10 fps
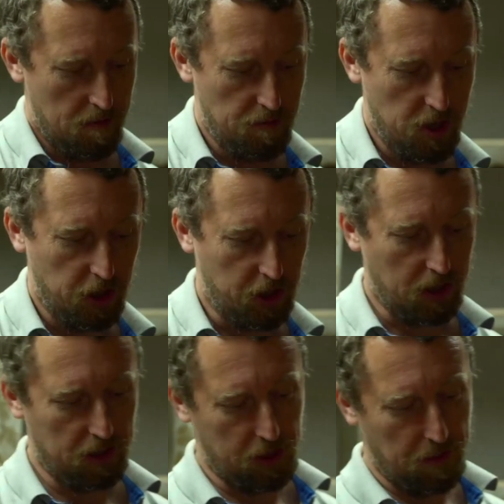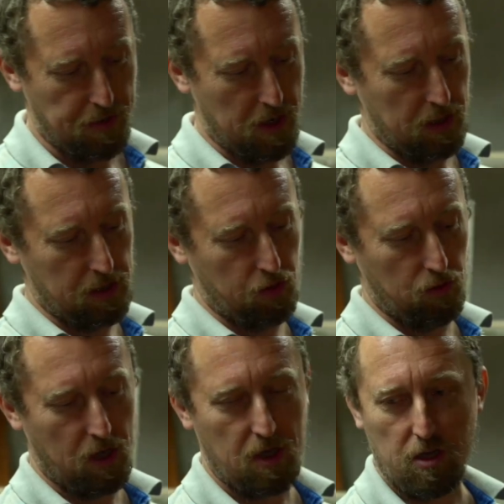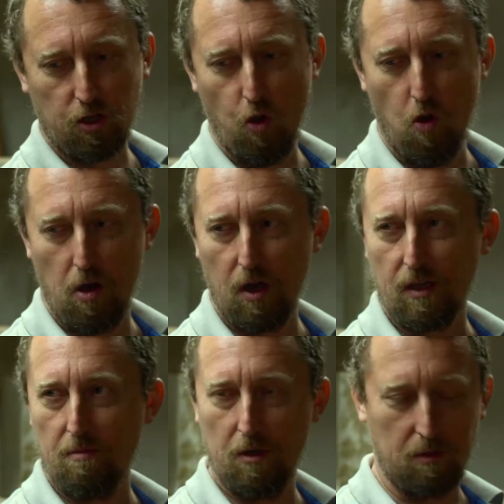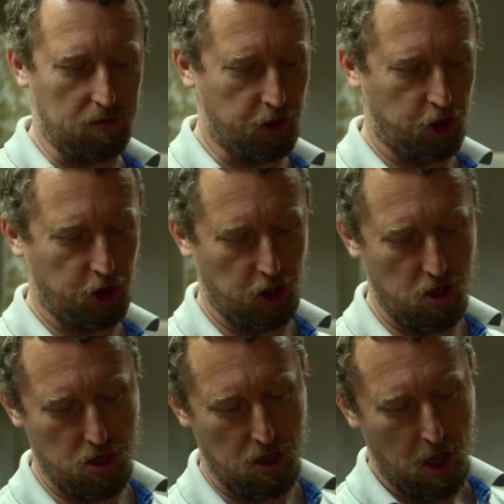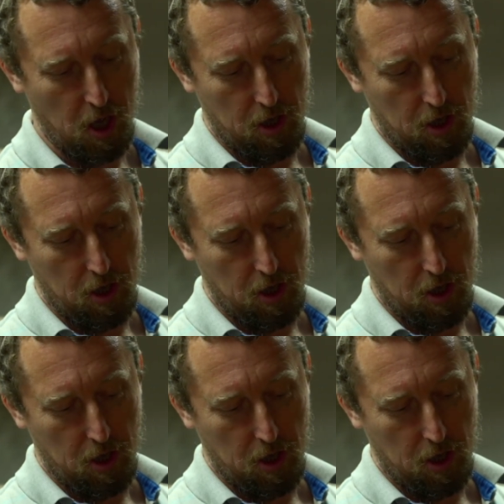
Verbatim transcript: миска, насыпается туда картоха там или щи.